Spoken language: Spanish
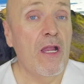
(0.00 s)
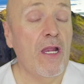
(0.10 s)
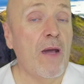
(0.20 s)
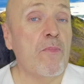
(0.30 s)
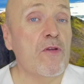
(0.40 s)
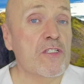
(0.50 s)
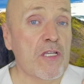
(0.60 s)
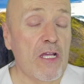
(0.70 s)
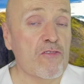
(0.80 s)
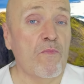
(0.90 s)
la pones
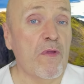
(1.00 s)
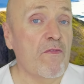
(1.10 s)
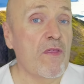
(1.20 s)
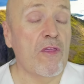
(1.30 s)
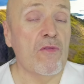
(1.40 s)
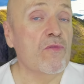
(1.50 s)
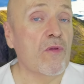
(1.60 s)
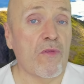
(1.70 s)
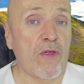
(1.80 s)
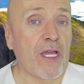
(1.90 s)
en la superficie de un
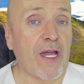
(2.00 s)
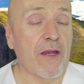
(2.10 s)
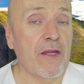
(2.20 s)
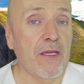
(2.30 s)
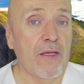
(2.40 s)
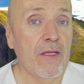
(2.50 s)
trozo de carne